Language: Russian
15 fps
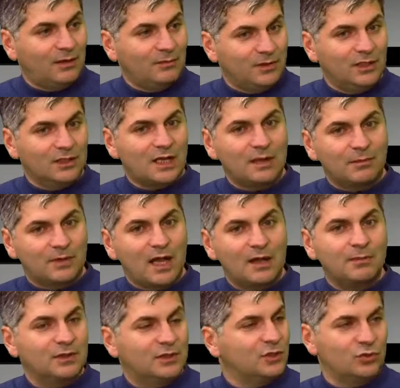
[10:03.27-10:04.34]
самом деле, как,
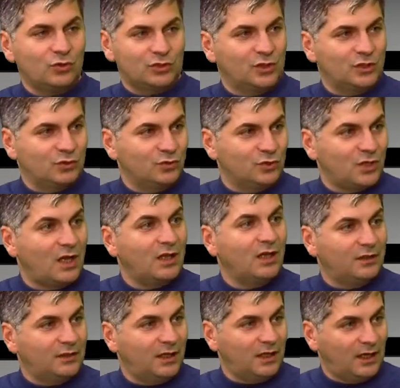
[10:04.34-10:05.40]
как бы это жестко ни
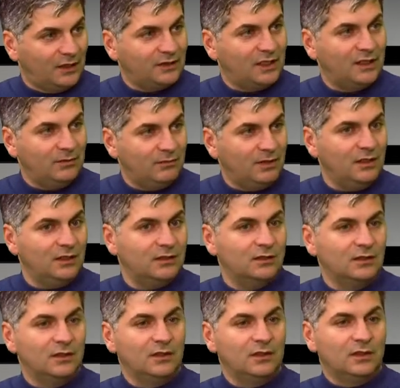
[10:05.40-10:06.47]
звучало, она, она имеет
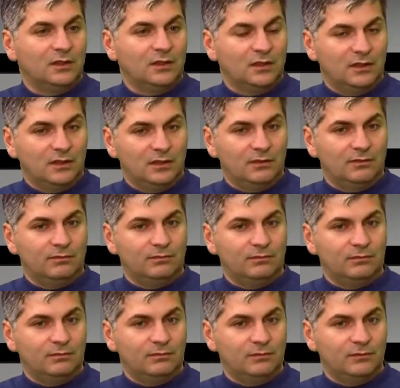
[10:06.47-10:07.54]
э,
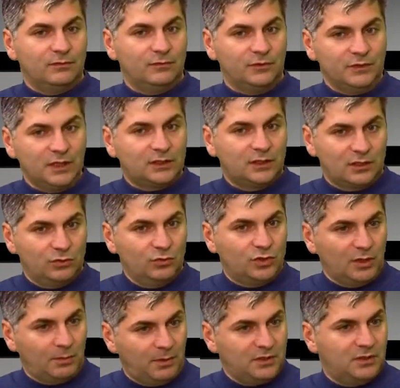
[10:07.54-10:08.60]
в некоторых
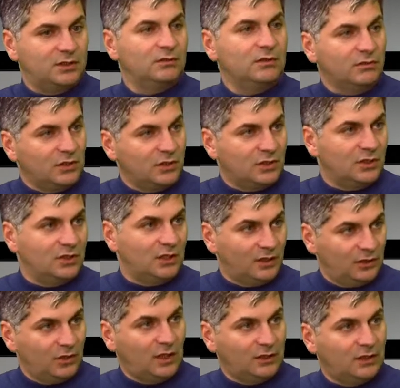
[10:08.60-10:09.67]
случаях позитивное выражение,
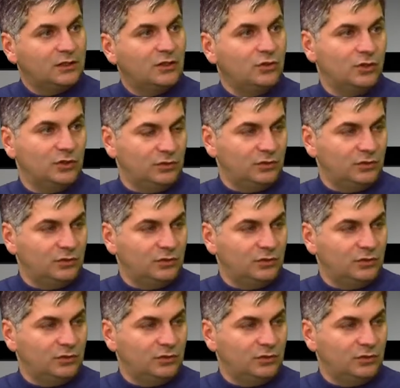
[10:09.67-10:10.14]
она, она дает